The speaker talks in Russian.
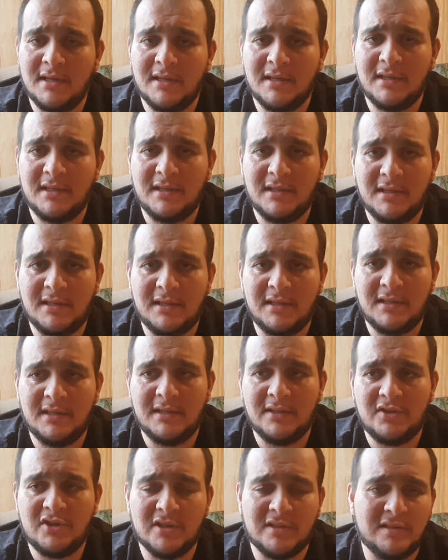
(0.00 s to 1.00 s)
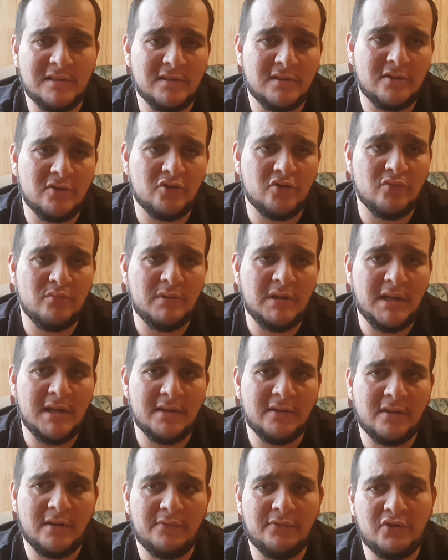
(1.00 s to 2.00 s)
И, честно скажу, мне
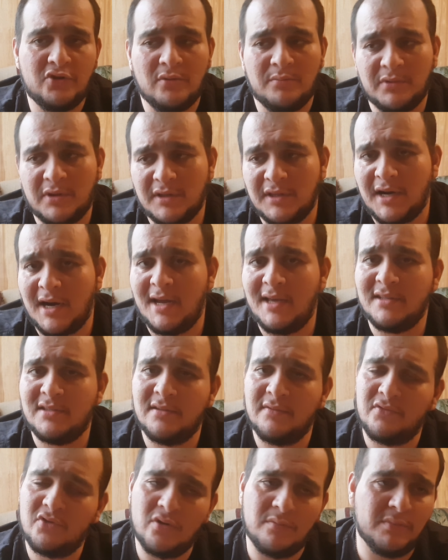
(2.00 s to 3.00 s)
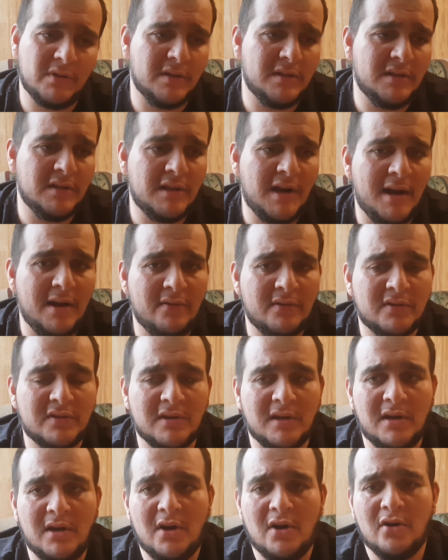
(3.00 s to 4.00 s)
это в чем-то нравится, в чем-то не
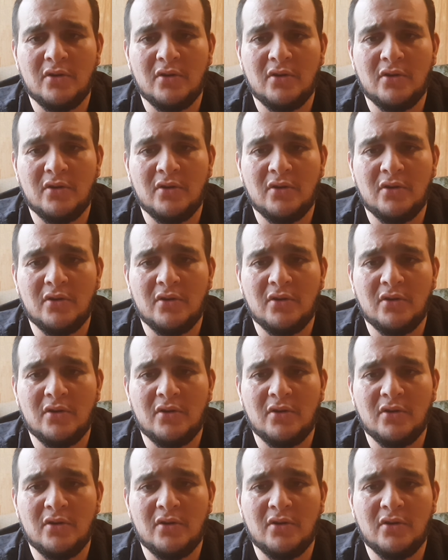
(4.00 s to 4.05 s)
нравится.